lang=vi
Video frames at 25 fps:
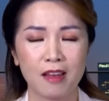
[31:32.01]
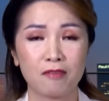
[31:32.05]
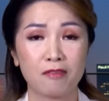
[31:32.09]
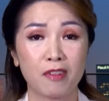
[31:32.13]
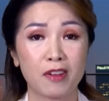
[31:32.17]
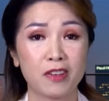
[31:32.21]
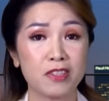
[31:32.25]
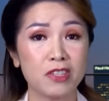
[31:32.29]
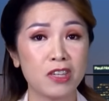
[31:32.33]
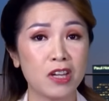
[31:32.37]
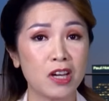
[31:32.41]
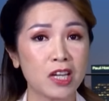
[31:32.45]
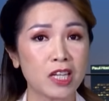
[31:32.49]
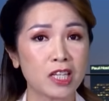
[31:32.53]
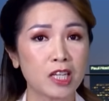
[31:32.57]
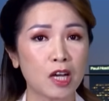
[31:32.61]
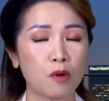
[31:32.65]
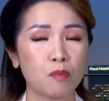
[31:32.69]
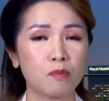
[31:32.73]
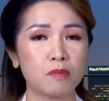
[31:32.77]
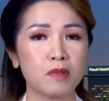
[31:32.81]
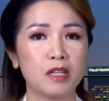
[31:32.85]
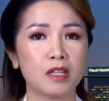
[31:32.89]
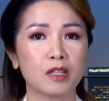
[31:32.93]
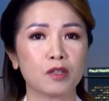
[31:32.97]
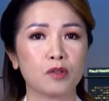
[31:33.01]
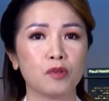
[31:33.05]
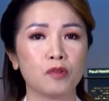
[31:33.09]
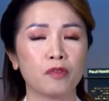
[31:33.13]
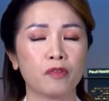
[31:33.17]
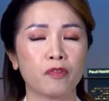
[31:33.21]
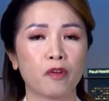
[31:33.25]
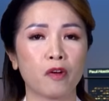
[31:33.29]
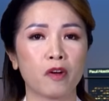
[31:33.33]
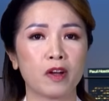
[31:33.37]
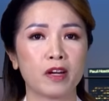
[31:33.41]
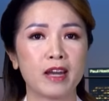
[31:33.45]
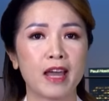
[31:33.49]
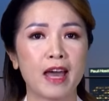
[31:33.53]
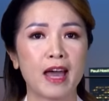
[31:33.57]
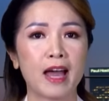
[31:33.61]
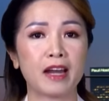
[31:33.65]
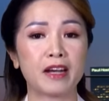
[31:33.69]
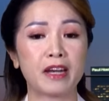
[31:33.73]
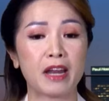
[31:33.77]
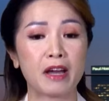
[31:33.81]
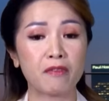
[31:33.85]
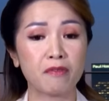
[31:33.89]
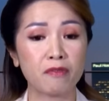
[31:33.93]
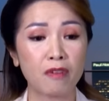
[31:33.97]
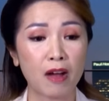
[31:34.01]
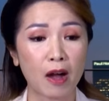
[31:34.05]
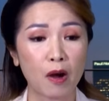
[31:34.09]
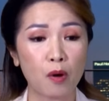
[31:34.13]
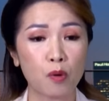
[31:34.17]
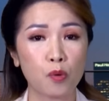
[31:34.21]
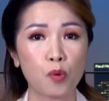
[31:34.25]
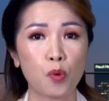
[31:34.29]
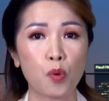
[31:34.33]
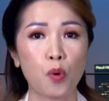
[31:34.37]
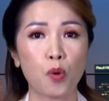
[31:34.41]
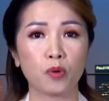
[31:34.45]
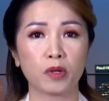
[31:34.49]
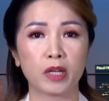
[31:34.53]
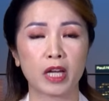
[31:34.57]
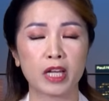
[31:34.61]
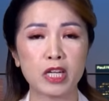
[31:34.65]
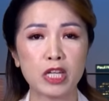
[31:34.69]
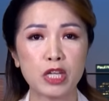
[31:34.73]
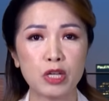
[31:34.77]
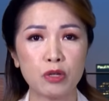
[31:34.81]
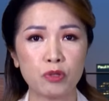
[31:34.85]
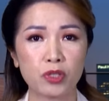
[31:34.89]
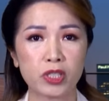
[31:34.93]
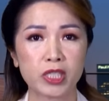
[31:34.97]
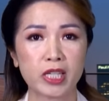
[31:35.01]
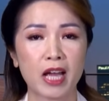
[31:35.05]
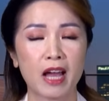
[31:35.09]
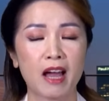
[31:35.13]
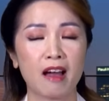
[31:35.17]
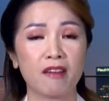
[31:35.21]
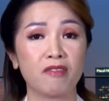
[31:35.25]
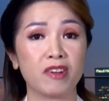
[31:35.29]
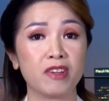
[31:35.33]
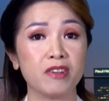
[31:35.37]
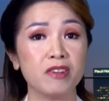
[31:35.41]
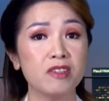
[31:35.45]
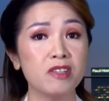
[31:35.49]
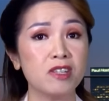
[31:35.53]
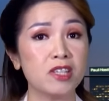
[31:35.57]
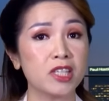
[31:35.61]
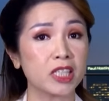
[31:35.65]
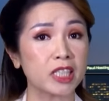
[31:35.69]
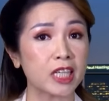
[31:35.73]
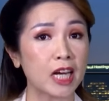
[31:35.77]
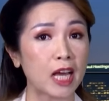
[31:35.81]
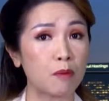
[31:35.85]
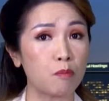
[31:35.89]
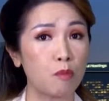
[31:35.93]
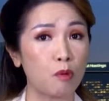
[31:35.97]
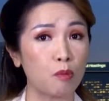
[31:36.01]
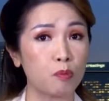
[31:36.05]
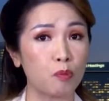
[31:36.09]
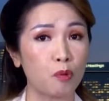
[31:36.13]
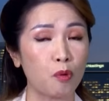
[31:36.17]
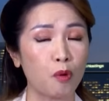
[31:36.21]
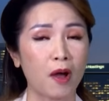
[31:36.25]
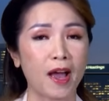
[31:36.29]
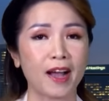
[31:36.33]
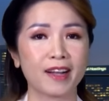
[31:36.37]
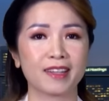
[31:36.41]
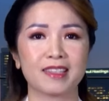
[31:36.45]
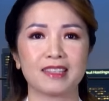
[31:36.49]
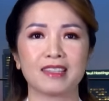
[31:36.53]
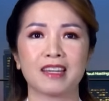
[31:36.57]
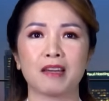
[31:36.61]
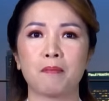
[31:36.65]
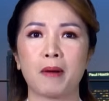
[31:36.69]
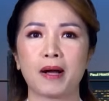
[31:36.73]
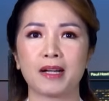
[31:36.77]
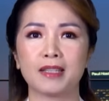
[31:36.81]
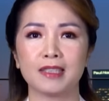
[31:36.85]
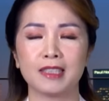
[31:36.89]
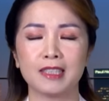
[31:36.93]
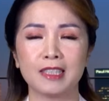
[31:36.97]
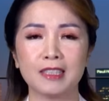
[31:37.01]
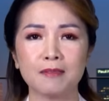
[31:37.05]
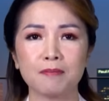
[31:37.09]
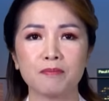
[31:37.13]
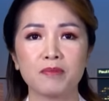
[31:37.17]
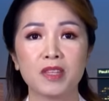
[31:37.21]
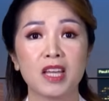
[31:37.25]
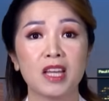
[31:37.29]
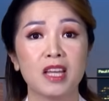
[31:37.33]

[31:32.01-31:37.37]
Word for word: Và giới công lực của Florida đã vào cuộc, đã điều tra và đưa ra một loạt những cái bằng chứng.